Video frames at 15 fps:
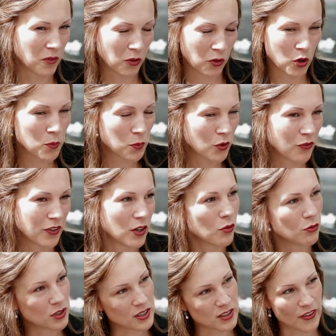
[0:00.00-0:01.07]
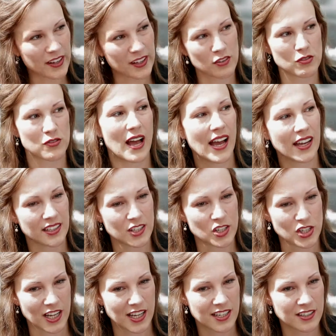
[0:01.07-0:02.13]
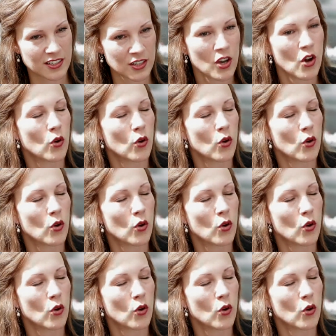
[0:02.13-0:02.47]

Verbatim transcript: Kryptowährung, die 2008 entstand.